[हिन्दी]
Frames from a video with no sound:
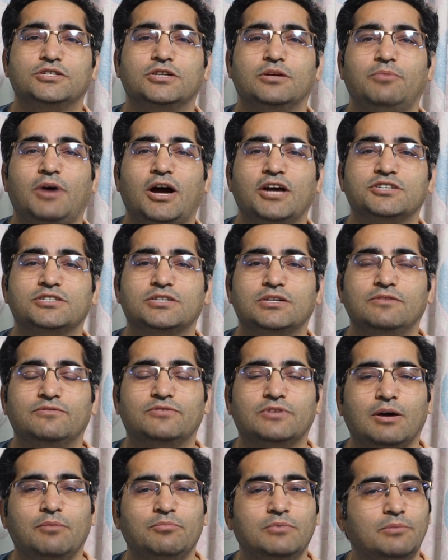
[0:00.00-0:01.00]
शहबाज
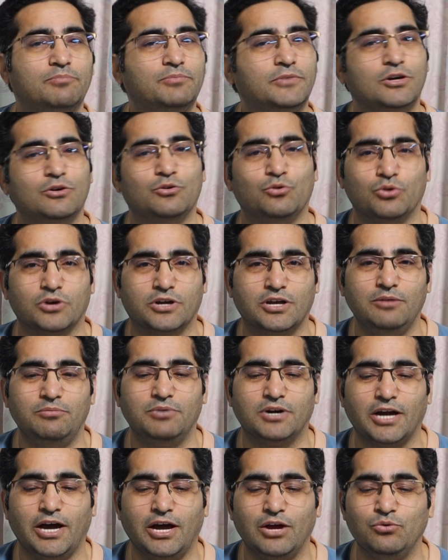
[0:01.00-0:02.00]
शरीफ साहब ने अपने गुरखे
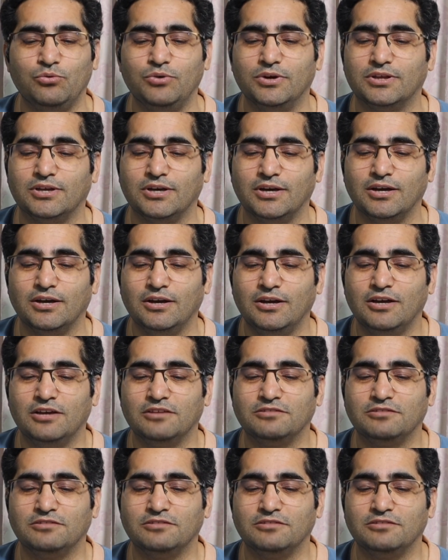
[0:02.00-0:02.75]
बिठाए हुए थे